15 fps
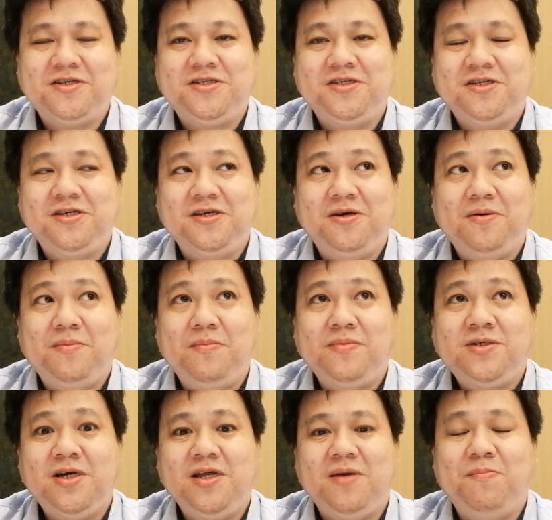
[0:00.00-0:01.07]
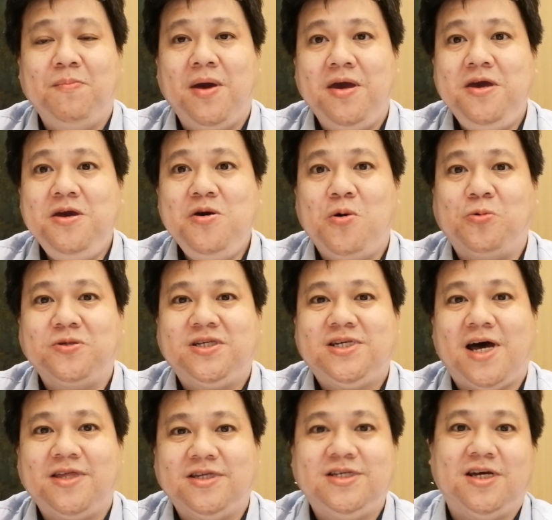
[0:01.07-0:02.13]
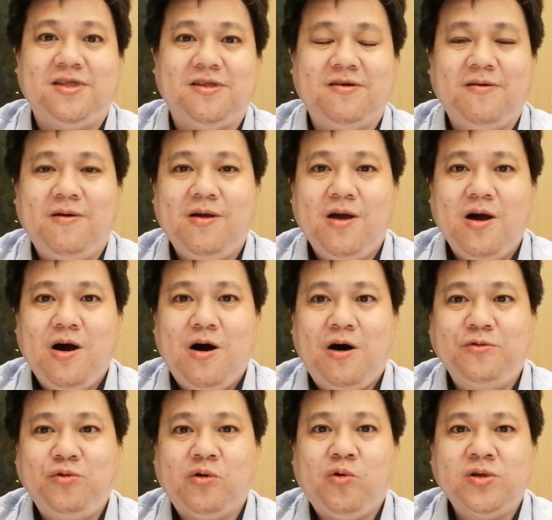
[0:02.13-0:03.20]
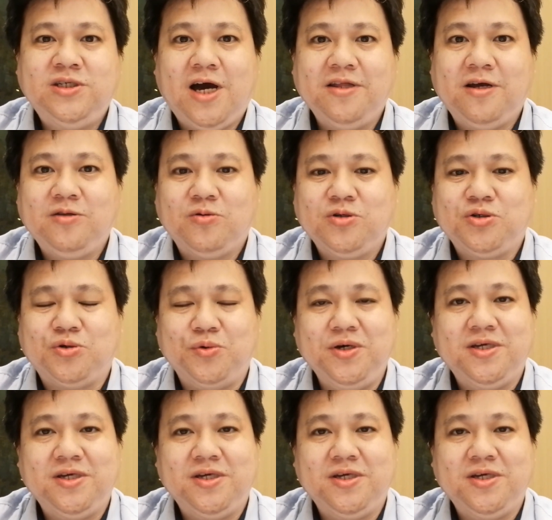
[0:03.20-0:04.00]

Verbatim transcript: 是这里没有战争。很多国家呢都处于